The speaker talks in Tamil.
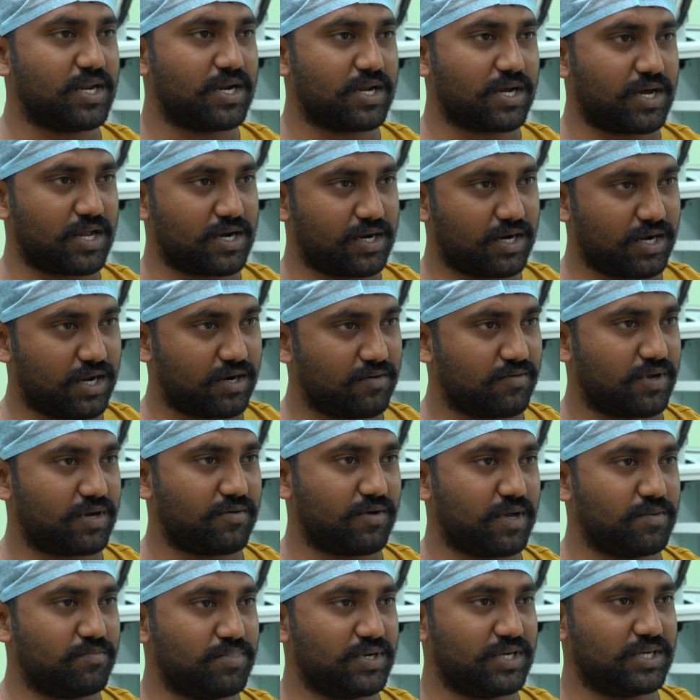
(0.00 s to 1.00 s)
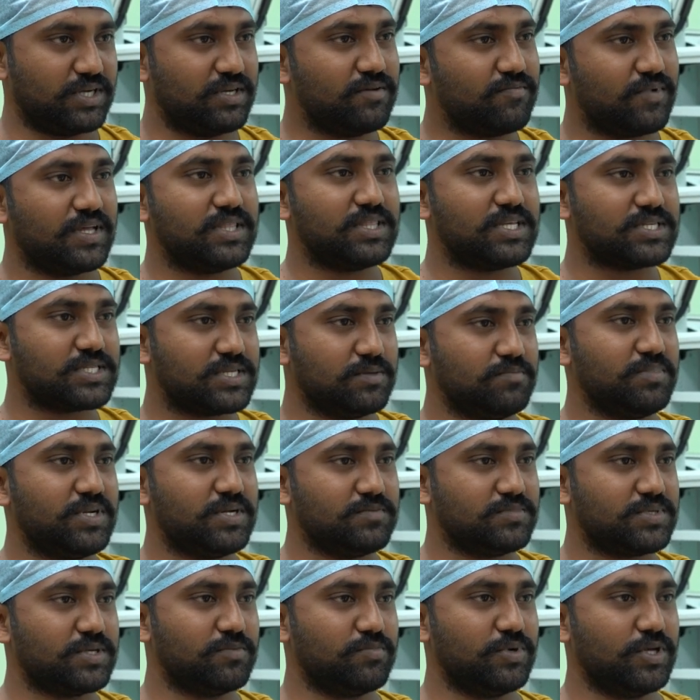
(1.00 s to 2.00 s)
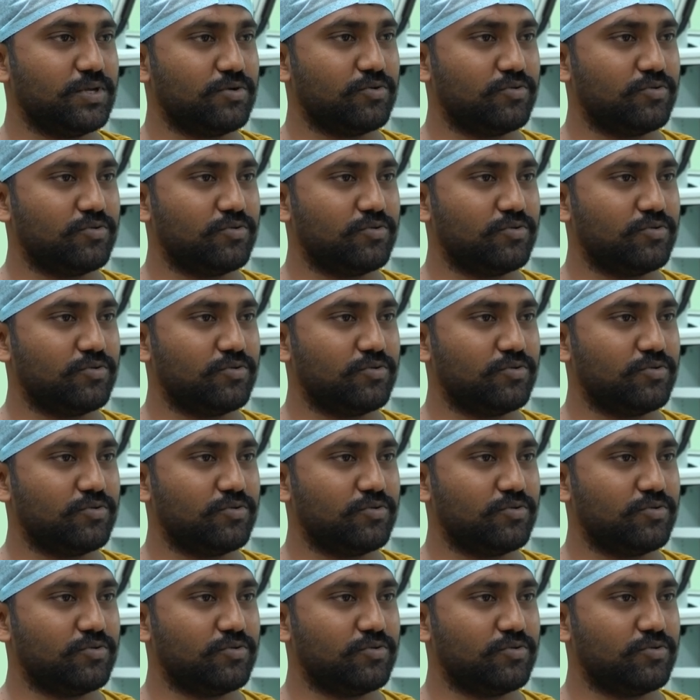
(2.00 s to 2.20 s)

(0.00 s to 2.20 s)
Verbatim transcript: மாதிரியான காரணங்களால் வர வாய்ப்பு இருக்குது வந்த சிம்டம்ஸ் எப்படி